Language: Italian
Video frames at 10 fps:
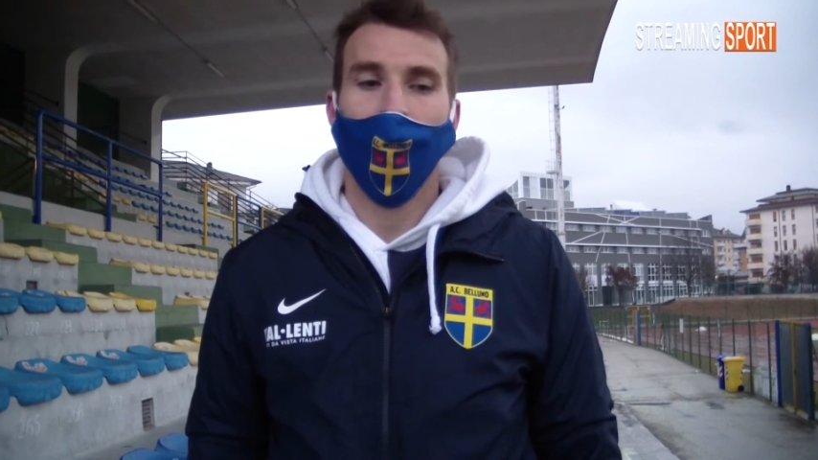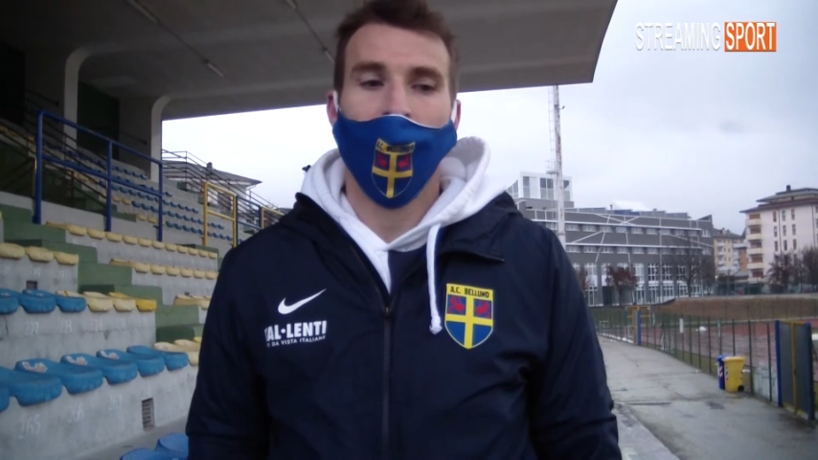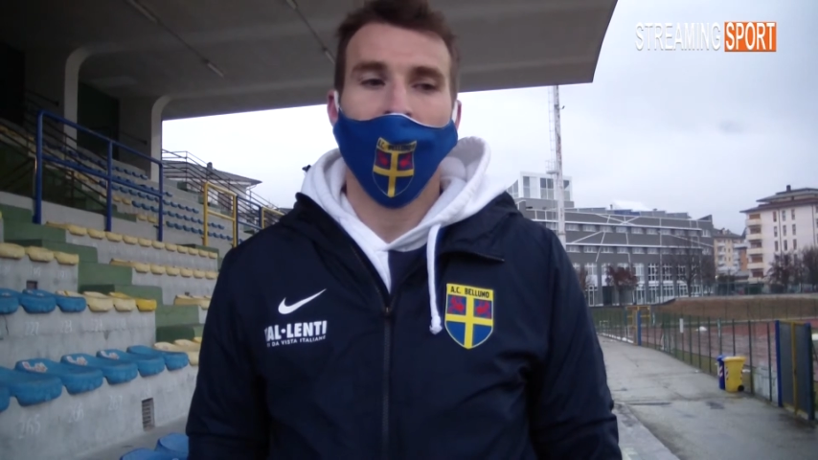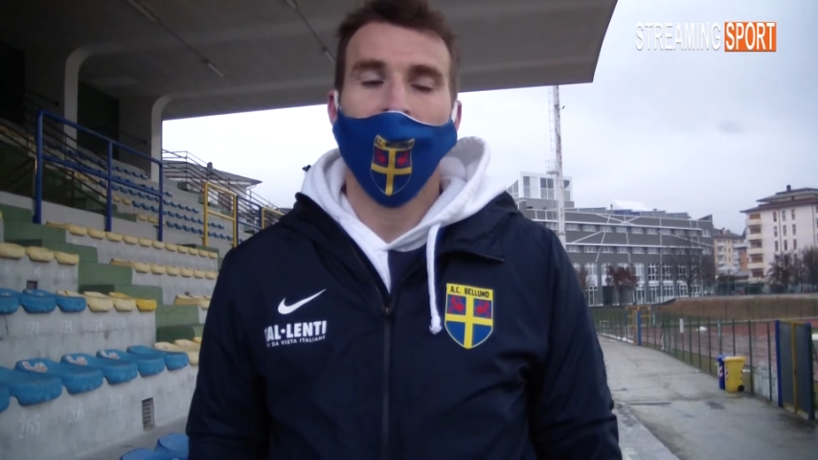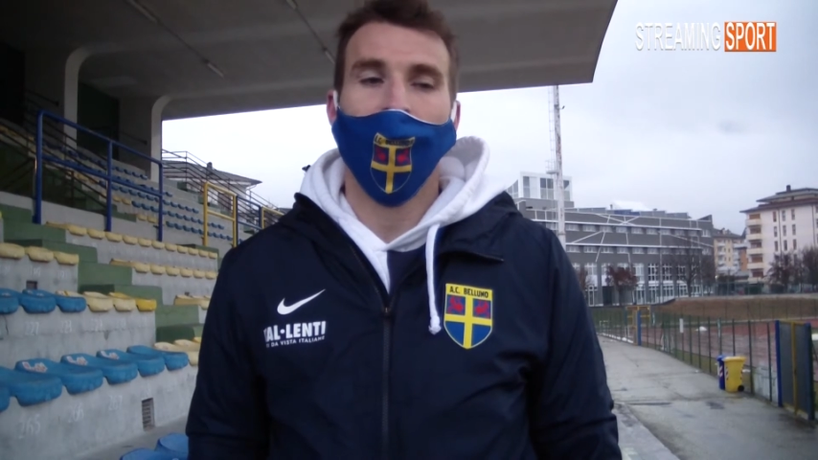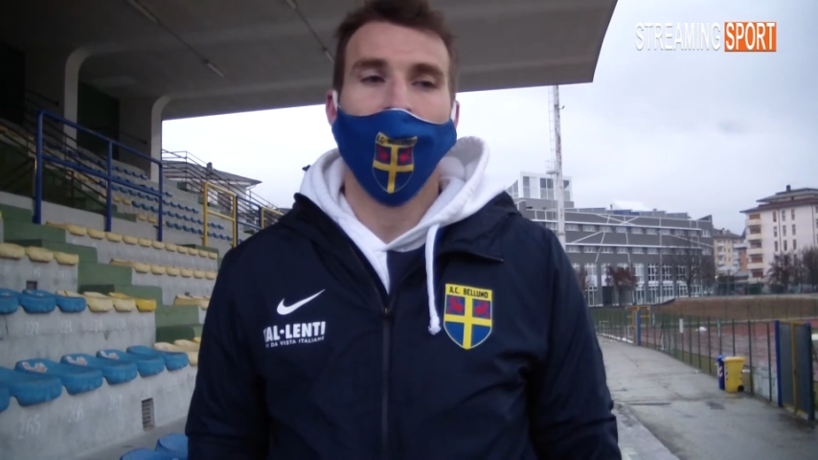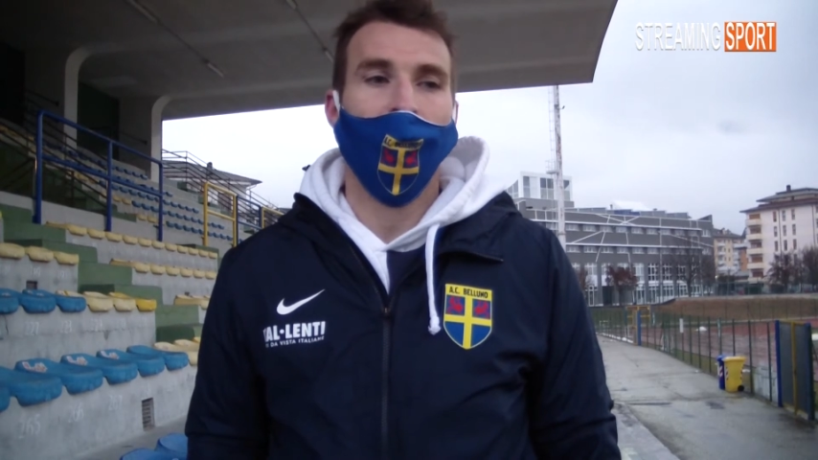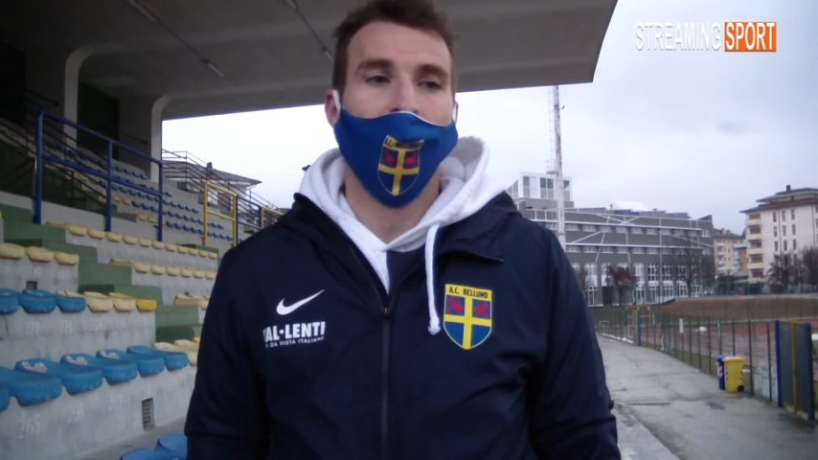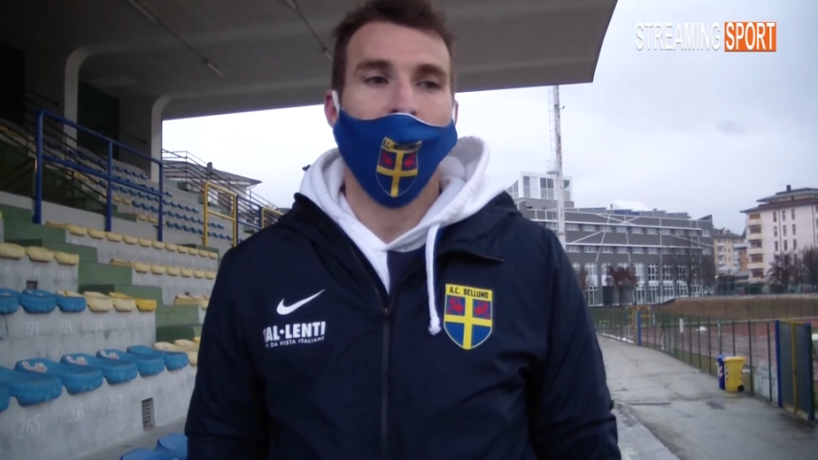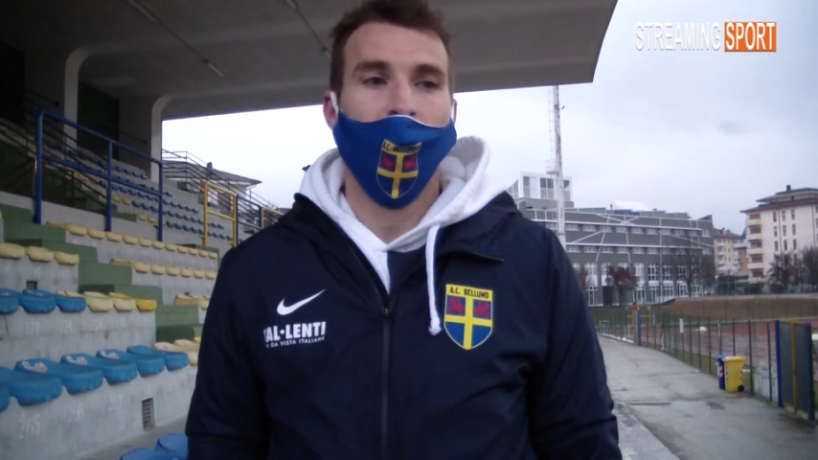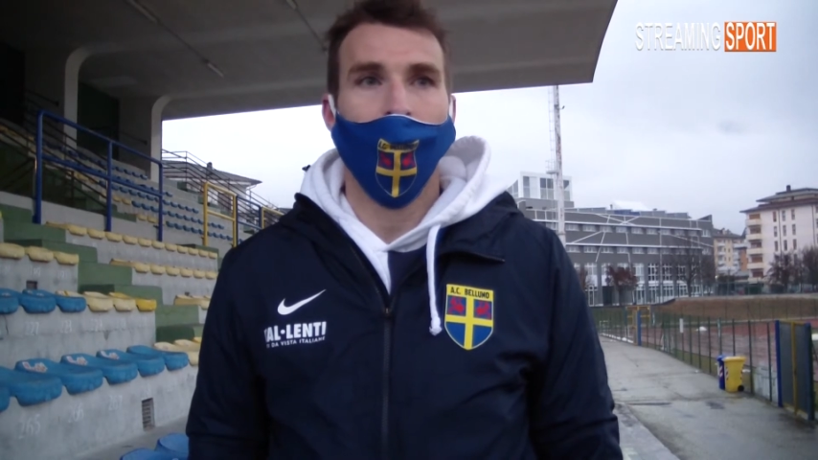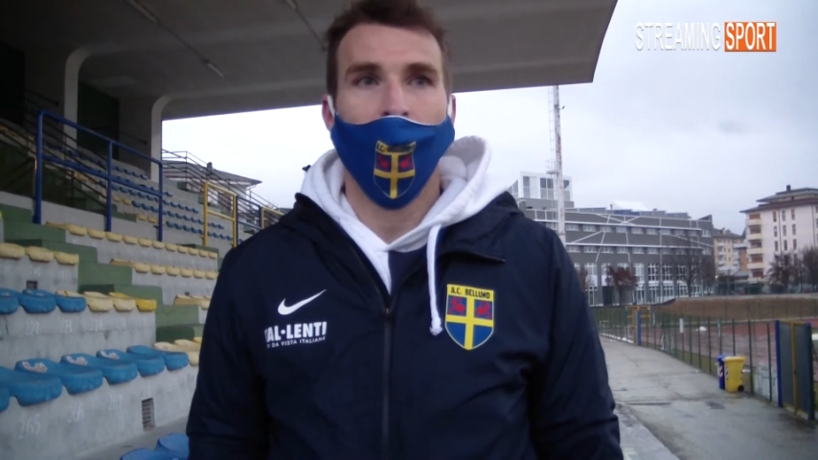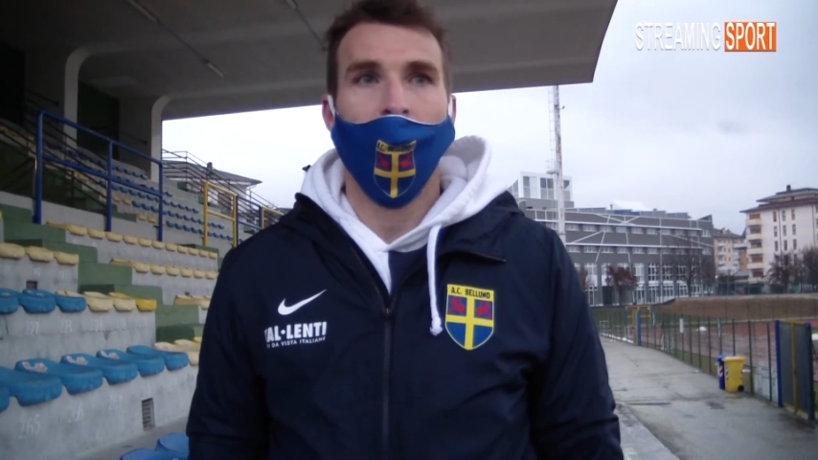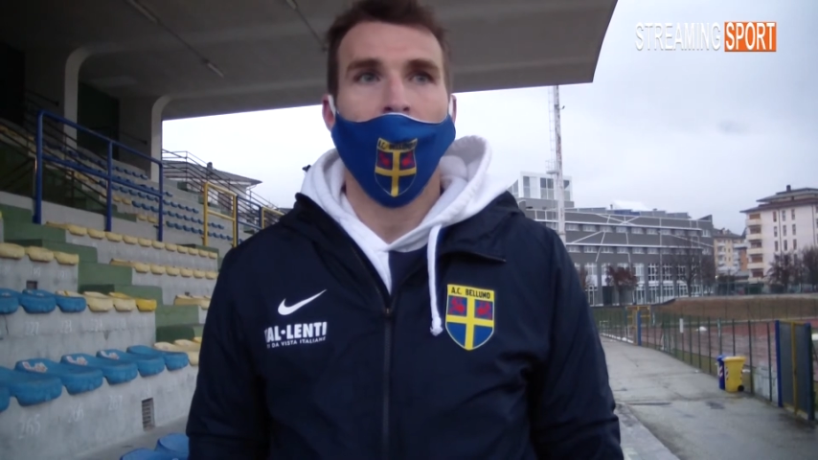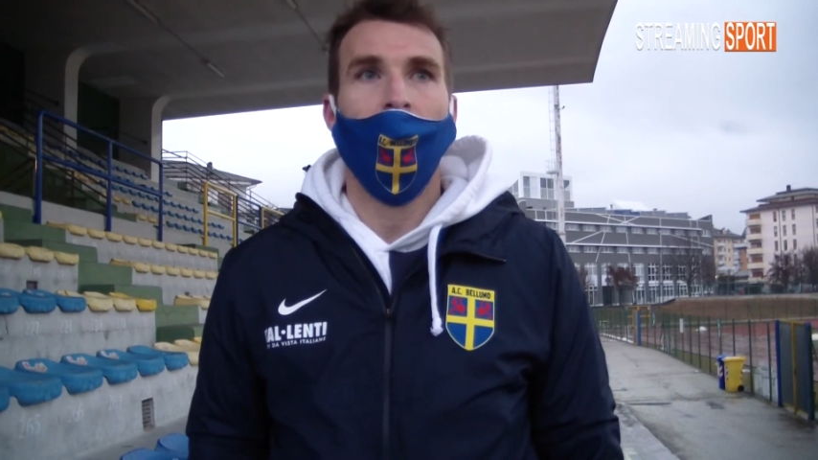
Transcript: partita difficile ma